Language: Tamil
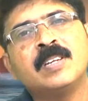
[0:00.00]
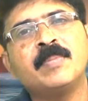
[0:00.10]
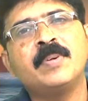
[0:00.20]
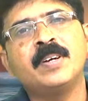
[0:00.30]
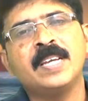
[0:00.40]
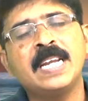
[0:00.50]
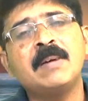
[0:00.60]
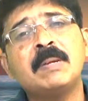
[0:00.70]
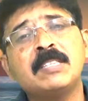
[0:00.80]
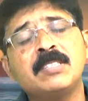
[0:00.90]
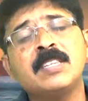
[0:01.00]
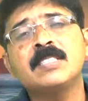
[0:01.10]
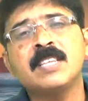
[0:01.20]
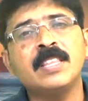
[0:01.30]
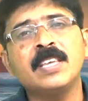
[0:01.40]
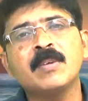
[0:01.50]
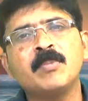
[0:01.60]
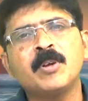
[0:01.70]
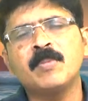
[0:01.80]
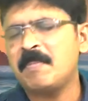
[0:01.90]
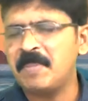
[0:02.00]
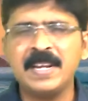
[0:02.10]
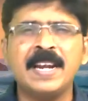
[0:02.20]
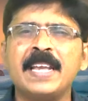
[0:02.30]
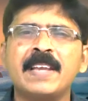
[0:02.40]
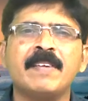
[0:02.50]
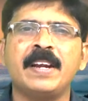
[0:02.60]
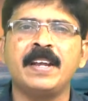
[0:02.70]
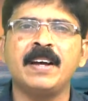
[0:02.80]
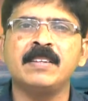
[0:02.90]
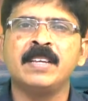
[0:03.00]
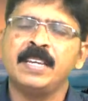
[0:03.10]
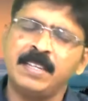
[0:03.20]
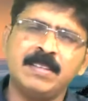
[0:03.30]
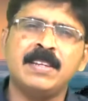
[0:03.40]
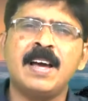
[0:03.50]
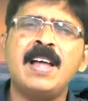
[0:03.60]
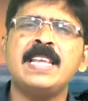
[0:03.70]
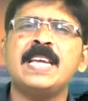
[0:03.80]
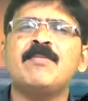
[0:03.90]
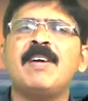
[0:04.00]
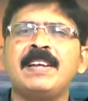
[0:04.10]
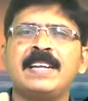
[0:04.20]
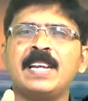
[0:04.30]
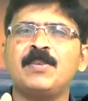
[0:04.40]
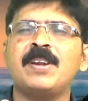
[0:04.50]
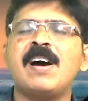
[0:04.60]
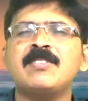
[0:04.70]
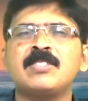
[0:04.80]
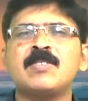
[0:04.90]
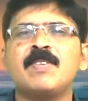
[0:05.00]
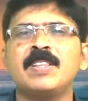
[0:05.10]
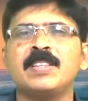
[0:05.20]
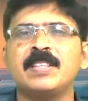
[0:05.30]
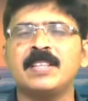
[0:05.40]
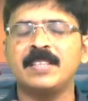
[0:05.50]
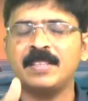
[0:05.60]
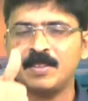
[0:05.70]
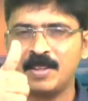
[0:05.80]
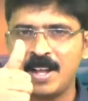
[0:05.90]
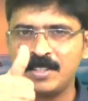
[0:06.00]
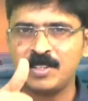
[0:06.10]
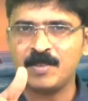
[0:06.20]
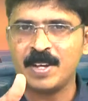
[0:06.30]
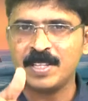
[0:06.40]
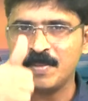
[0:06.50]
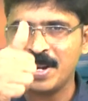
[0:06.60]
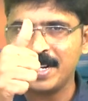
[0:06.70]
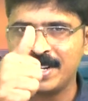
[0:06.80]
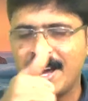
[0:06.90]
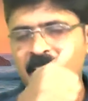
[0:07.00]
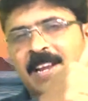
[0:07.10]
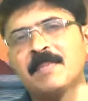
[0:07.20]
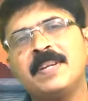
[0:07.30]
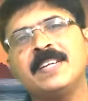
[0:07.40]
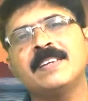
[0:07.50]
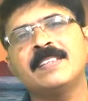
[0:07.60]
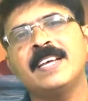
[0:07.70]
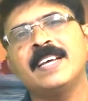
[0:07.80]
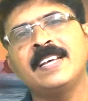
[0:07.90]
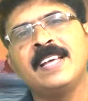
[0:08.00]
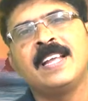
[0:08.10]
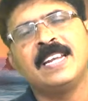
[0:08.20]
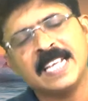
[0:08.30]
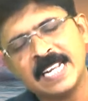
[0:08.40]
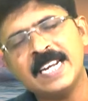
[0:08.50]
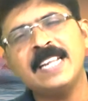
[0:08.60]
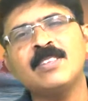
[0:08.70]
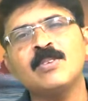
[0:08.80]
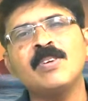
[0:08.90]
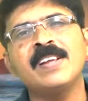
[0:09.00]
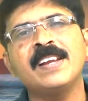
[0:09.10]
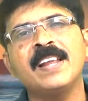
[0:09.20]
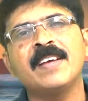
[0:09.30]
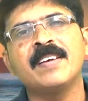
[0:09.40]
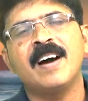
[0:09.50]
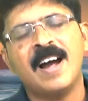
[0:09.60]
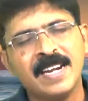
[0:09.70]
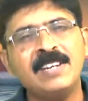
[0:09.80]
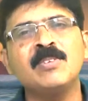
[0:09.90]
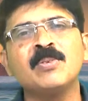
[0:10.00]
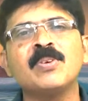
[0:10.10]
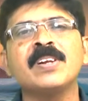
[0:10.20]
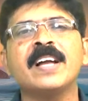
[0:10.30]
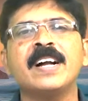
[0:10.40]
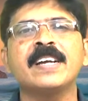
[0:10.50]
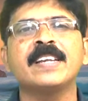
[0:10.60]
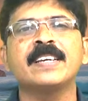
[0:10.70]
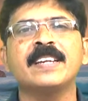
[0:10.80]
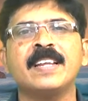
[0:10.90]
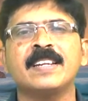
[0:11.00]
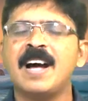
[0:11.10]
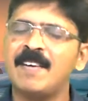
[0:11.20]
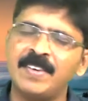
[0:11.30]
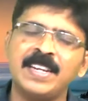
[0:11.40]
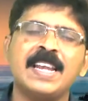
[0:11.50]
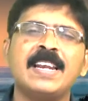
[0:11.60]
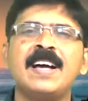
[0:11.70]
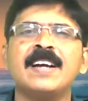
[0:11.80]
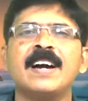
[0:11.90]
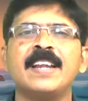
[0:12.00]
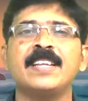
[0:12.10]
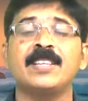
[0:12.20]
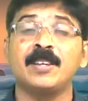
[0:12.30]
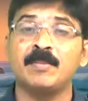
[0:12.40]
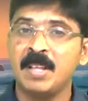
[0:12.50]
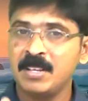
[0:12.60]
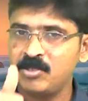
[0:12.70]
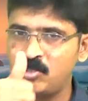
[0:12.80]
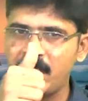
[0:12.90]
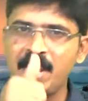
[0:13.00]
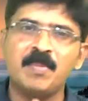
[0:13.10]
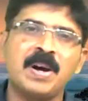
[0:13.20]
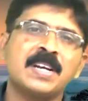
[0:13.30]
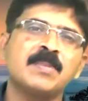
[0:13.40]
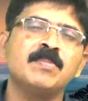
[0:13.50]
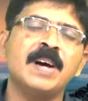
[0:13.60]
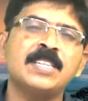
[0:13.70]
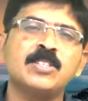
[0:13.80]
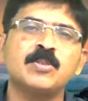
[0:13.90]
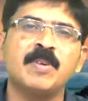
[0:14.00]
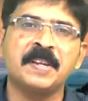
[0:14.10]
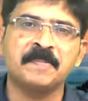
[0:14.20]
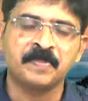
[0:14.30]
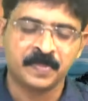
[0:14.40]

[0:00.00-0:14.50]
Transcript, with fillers: நம்ம என்ன பிரச்சனையை சந்திக்க போகிறோம் அப்படின்னு நினைக்க வேண்டாம் இந்த நாள் என் வாழ்க்கையில் ஒரு ஆசீர்வாத ஆசீர்வாதமான நாள் அப்படின்றத நீங்கள் நினைத்து கொள்ளுங்களேன் ஆண்டவர் உங்களுக்காக இருக்கிறார் அவர் எல்லா காரியத்தையும் ஜெயமாக மாற்றுவார்